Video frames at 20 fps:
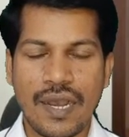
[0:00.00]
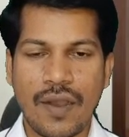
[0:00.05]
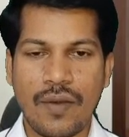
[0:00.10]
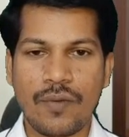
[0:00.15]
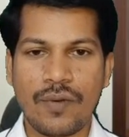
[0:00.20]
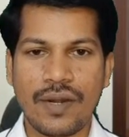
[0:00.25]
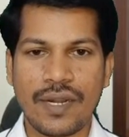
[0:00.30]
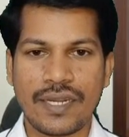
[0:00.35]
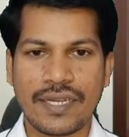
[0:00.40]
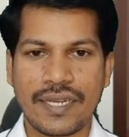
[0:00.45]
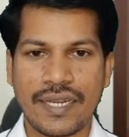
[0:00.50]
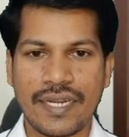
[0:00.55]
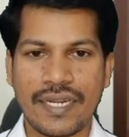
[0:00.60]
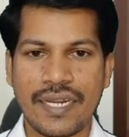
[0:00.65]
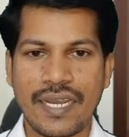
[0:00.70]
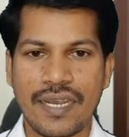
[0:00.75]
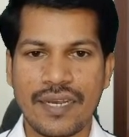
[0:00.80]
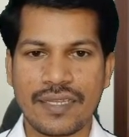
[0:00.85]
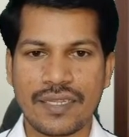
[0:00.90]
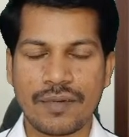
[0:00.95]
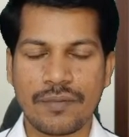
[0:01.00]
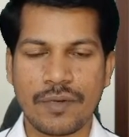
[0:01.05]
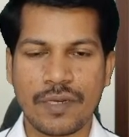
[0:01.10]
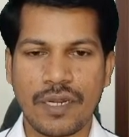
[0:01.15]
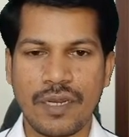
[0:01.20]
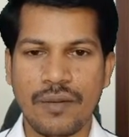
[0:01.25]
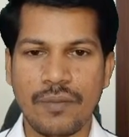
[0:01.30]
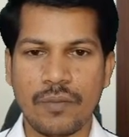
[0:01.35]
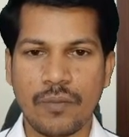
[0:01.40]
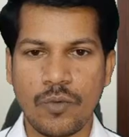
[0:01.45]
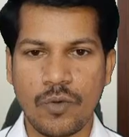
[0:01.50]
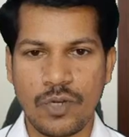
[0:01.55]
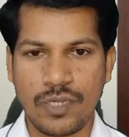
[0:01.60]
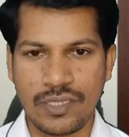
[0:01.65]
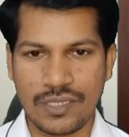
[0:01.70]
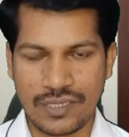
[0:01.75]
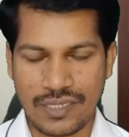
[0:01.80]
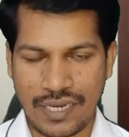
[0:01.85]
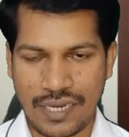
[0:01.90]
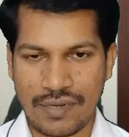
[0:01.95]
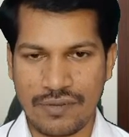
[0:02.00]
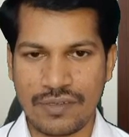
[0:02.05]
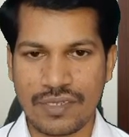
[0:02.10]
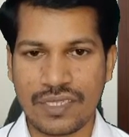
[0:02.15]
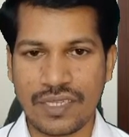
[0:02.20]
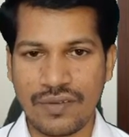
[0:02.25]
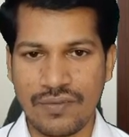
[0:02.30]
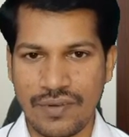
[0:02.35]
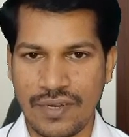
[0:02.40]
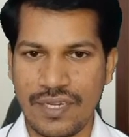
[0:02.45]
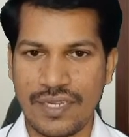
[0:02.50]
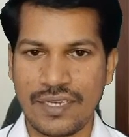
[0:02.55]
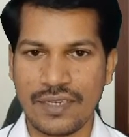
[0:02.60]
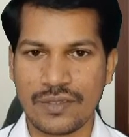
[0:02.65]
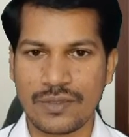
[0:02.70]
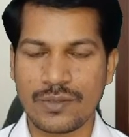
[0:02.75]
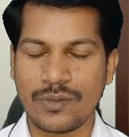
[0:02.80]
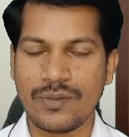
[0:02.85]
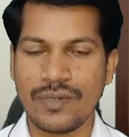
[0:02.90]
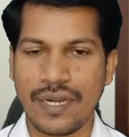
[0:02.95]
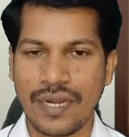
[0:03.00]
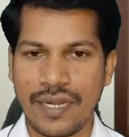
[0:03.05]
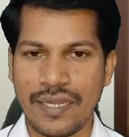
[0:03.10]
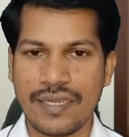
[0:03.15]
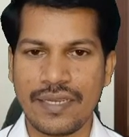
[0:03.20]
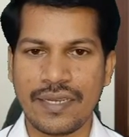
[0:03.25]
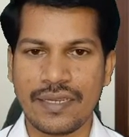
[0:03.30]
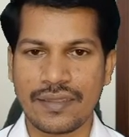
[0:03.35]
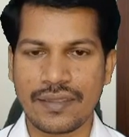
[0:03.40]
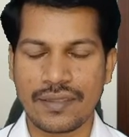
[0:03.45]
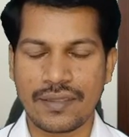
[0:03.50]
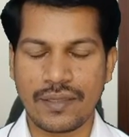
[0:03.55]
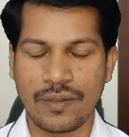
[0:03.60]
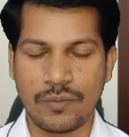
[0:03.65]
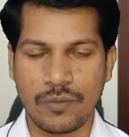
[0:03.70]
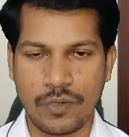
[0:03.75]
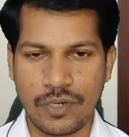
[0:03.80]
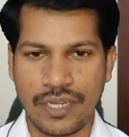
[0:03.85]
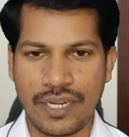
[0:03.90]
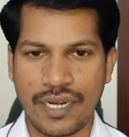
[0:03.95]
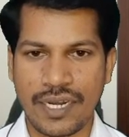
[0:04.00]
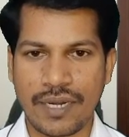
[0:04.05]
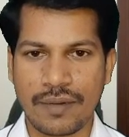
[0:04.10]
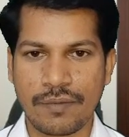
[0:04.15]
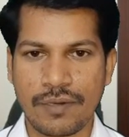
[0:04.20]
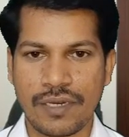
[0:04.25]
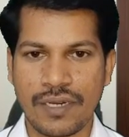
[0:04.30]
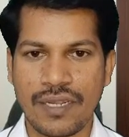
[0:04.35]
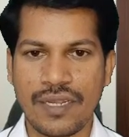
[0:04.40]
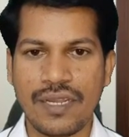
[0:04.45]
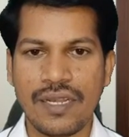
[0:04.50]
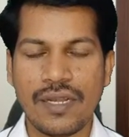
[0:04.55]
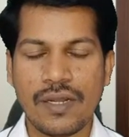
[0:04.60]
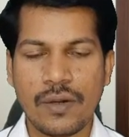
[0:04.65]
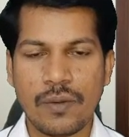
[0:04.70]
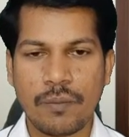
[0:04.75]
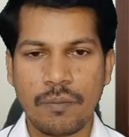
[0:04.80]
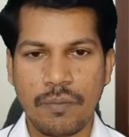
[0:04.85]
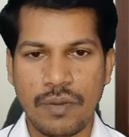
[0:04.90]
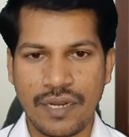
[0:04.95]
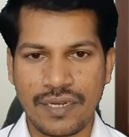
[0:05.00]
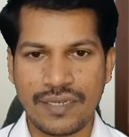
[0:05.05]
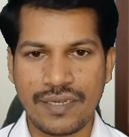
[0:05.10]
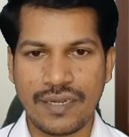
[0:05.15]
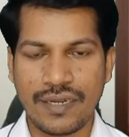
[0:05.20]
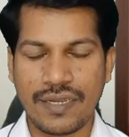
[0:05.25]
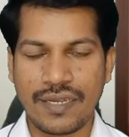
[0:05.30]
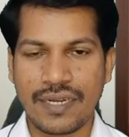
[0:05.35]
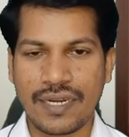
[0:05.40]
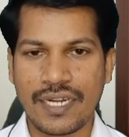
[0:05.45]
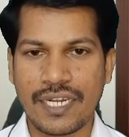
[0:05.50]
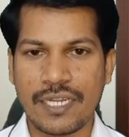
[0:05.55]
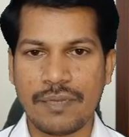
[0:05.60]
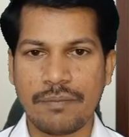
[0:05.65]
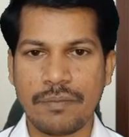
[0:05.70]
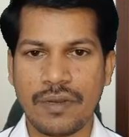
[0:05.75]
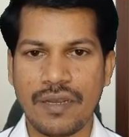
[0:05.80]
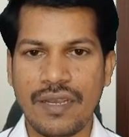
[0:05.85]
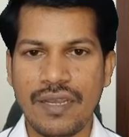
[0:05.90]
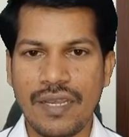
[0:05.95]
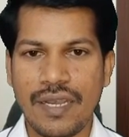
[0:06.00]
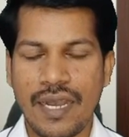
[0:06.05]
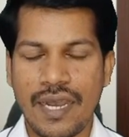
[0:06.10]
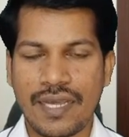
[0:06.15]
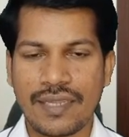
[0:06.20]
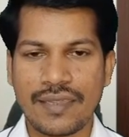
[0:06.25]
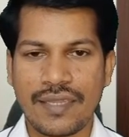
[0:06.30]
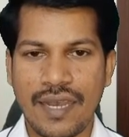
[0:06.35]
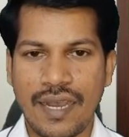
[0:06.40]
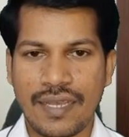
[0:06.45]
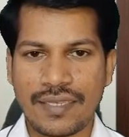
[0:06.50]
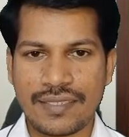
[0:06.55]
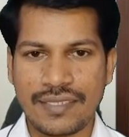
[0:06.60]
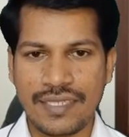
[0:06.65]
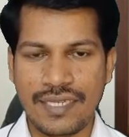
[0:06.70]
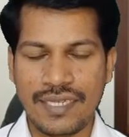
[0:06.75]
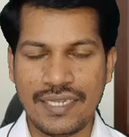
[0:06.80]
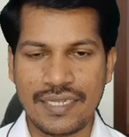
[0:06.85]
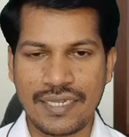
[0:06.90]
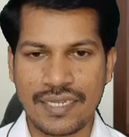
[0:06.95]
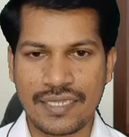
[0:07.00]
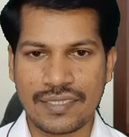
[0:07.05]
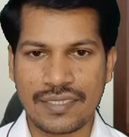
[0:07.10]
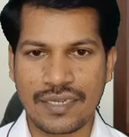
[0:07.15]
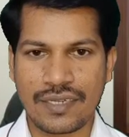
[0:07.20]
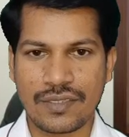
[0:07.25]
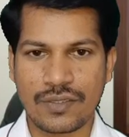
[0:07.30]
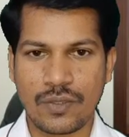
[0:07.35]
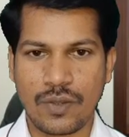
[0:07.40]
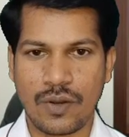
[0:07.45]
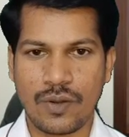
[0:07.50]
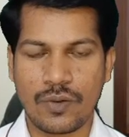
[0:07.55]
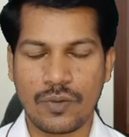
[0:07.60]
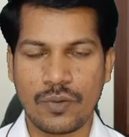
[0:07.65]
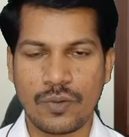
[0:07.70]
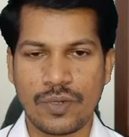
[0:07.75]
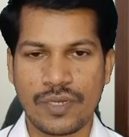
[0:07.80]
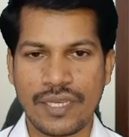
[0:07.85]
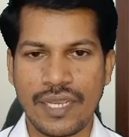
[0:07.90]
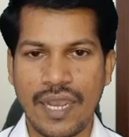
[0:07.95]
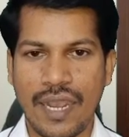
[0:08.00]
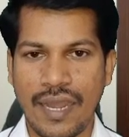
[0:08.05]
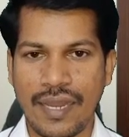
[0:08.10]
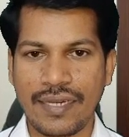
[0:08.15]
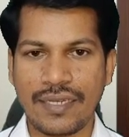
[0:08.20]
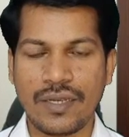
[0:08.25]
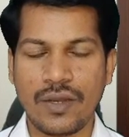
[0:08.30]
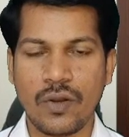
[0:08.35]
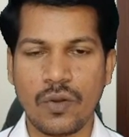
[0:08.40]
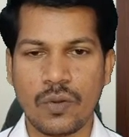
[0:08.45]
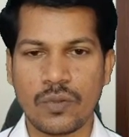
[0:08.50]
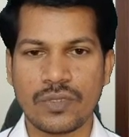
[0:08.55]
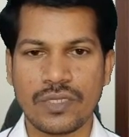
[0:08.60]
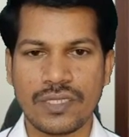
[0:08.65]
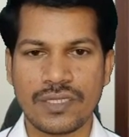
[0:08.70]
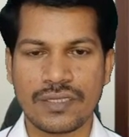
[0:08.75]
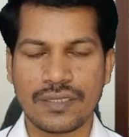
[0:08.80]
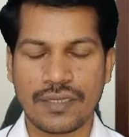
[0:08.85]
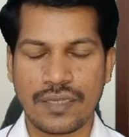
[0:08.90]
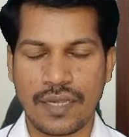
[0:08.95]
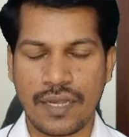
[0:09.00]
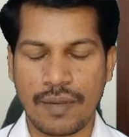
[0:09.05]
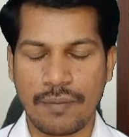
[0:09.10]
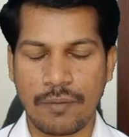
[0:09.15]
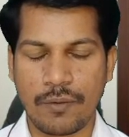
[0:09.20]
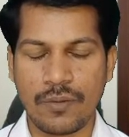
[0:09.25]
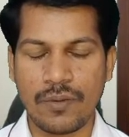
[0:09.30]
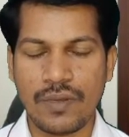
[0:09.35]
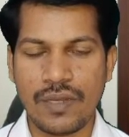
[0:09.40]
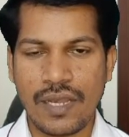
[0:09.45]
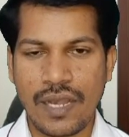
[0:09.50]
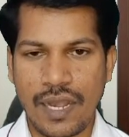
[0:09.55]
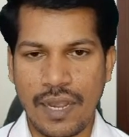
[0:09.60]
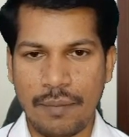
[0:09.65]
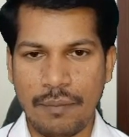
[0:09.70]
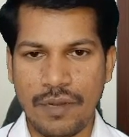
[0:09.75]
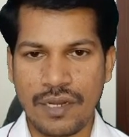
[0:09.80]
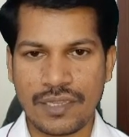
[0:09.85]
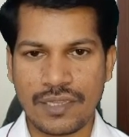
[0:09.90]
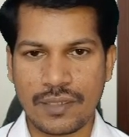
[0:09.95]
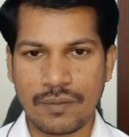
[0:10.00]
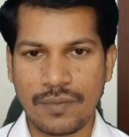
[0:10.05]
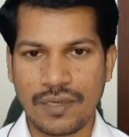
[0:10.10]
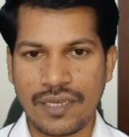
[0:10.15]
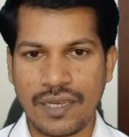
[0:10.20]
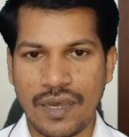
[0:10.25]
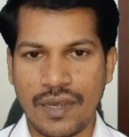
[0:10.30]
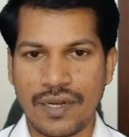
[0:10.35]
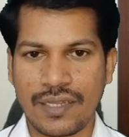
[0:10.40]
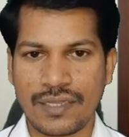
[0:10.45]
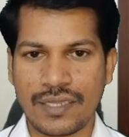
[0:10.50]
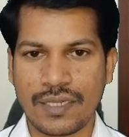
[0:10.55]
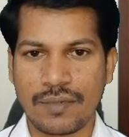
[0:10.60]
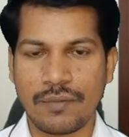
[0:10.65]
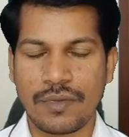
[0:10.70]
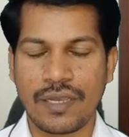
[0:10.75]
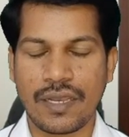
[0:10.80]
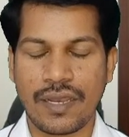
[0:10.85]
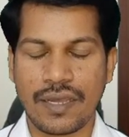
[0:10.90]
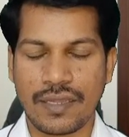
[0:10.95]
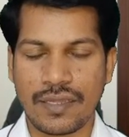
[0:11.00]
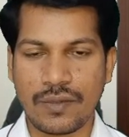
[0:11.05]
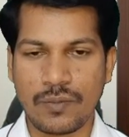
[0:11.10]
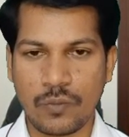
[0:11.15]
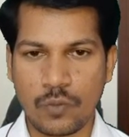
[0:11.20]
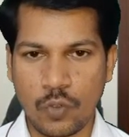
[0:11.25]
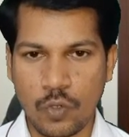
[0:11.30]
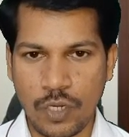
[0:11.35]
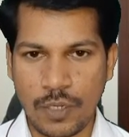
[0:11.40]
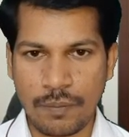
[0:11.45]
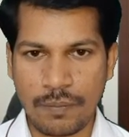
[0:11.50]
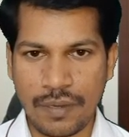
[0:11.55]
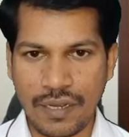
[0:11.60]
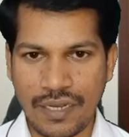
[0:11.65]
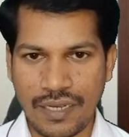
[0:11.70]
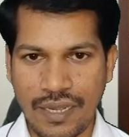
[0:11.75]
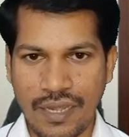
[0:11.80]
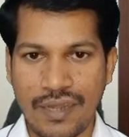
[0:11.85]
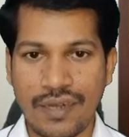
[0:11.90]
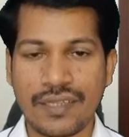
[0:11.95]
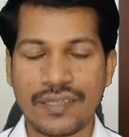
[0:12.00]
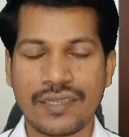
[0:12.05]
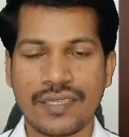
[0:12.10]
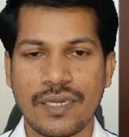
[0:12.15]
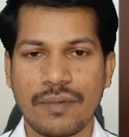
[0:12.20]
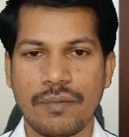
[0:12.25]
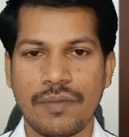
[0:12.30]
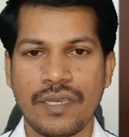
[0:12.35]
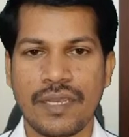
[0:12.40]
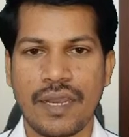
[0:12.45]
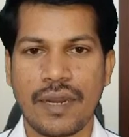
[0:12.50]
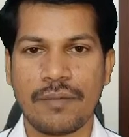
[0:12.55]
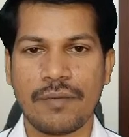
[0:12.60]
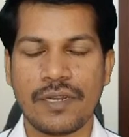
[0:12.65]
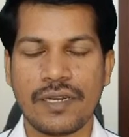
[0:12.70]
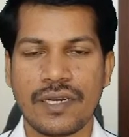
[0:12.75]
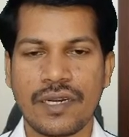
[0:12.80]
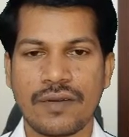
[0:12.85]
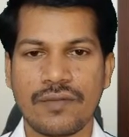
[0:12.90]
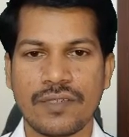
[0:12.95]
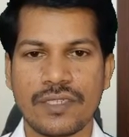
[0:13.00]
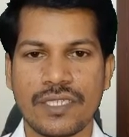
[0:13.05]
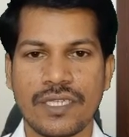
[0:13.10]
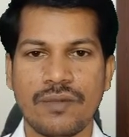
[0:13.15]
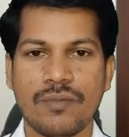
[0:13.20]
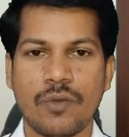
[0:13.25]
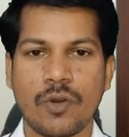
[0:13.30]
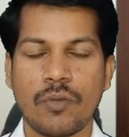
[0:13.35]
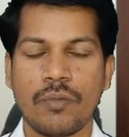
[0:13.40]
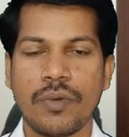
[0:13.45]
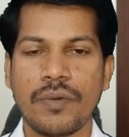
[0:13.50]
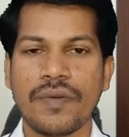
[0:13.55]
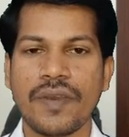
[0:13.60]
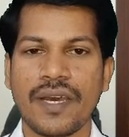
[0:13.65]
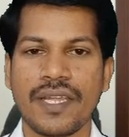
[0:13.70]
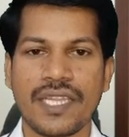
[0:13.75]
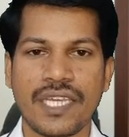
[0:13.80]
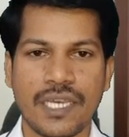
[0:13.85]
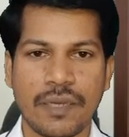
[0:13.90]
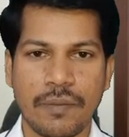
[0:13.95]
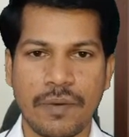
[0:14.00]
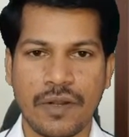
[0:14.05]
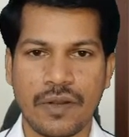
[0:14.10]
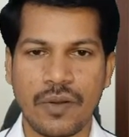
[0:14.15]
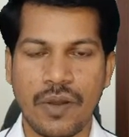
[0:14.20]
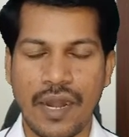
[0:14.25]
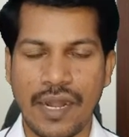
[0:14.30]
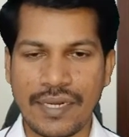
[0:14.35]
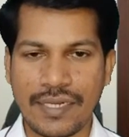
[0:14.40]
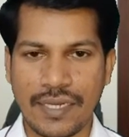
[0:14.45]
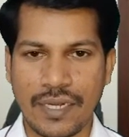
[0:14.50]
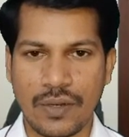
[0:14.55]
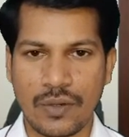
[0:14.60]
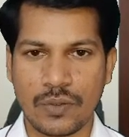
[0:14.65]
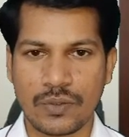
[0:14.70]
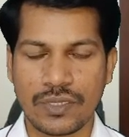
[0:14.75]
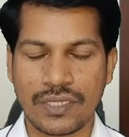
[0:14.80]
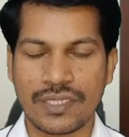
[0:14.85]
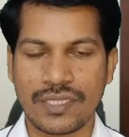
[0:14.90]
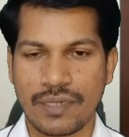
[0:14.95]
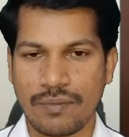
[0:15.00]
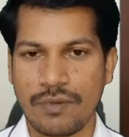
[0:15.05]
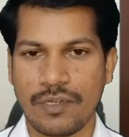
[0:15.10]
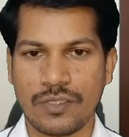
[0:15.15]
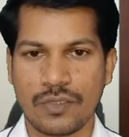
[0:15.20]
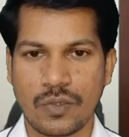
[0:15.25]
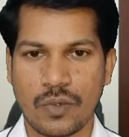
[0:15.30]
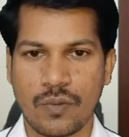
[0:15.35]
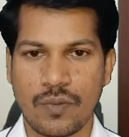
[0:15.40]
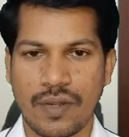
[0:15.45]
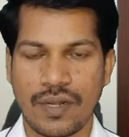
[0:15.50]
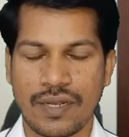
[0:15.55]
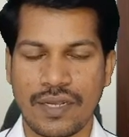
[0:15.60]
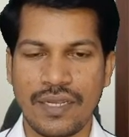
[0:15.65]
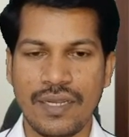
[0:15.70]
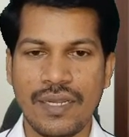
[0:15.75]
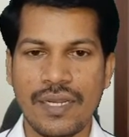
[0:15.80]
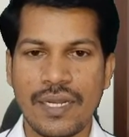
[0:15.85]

அவங்களுக்கு என்ன ஆகுது அப்படின்னா முடிஞ்ச அளவுக்கு தான் தான் வெளியேற்றும் வெளியேற்ற முடியலை அப்படின்னா பிளட்டில் கண்டிப்பாக அந்த அசிடிக் நேச்சர்னு சொல்லக்கூடிய அல்கலோசிஸ் அப்புறம் அமிலத்தன்மை காரத்தன்மை அது குறிப்பாக காரத்தன்மை அப்படின்ற விஷயம் ரொம்பவே அதிகமாகிடும் அல்கலோசிஸ் அப்படின்னு சொல்லுவாங்க